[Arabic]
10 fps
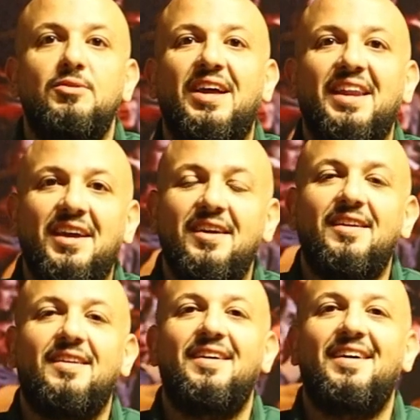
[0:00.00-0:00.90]
مساء
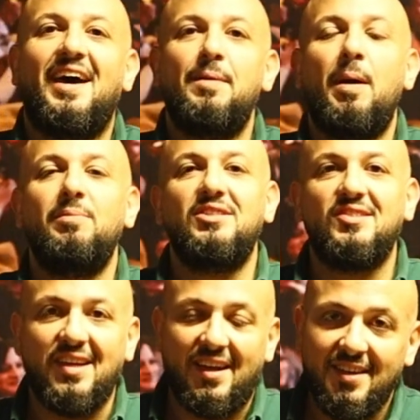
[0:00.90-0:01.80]
الخير انا
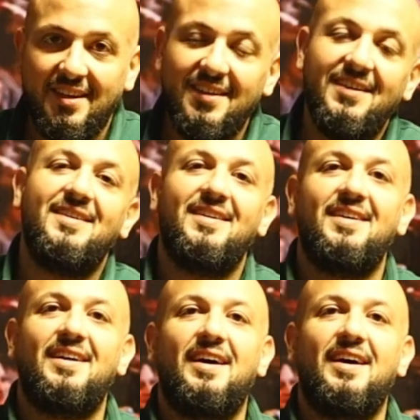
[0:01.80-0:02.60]
محمد السعداني